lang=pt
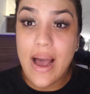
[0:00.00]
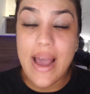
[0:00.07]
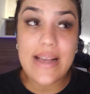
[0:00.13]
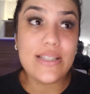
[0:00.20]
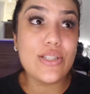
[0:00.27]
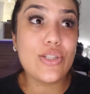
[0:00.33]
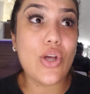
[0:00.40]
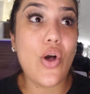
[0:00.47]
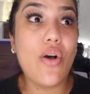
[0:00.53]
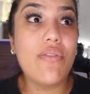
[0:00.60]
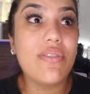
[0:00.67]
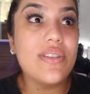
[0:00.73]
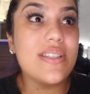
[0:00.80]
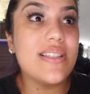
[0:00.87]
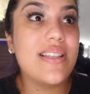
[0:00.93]
é só
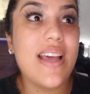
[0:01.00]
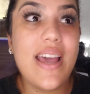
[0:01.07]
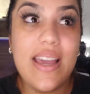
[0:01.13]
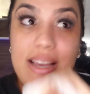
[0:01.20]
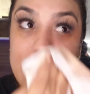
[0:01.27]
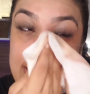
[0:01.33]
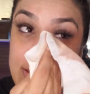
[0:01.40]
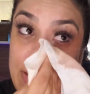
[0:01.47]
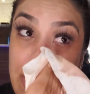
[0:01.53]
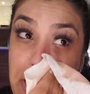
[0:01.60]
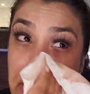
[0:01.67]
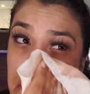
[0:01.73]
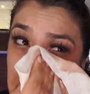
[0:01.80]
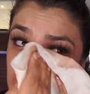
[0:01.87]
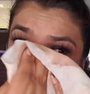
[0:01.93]
você isso,
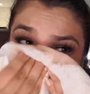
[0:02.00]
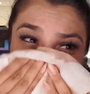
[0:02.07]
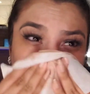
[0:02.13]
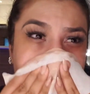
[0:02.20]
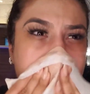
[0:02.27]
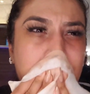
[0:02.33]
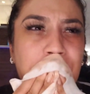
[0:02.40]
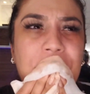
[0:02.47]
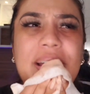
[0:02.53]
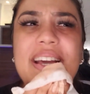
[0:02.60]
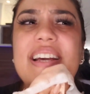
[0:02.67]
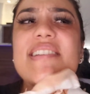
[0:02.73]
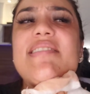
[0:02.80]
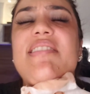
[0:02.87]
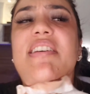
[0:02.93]
levanta a
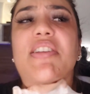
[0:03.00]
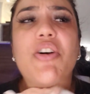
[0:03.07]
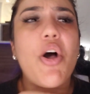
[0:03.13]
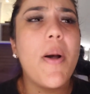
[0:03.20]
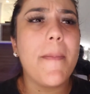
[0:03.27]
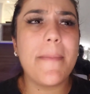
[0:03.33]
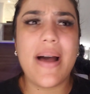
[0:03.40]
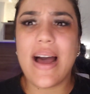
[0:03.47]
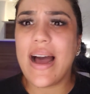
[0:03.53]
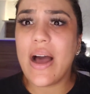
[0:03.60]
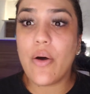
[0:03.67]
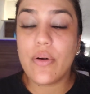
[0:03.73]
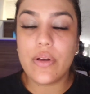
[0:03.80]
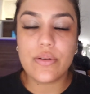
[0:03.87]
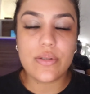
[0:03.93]
cabeça, é
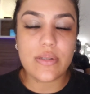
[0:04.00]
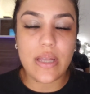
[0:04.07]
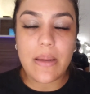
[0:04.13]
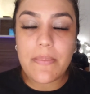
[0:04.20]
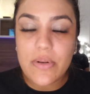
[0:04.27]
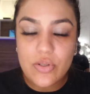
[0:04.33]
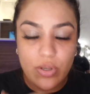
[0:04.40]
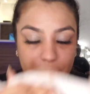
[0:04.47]
normal. Eu sempre sou a